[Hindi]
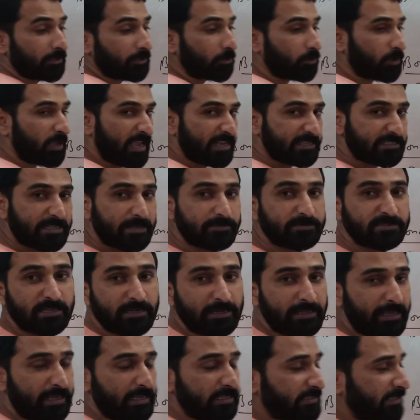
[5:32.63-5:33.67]
क्योंकि
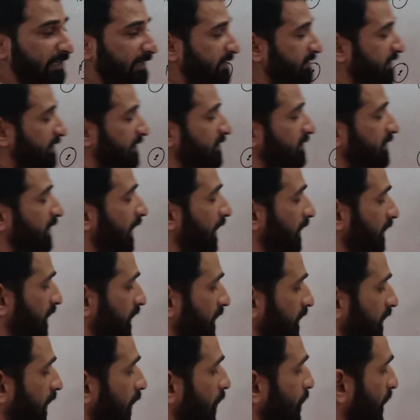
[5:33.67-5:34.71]
एक्सेप्शन केस है इसे स्टार
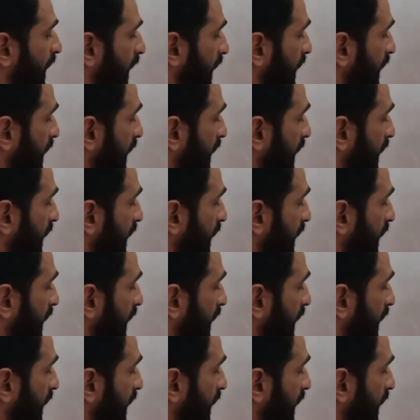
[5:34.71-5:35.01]
कर रहा हूँ मैं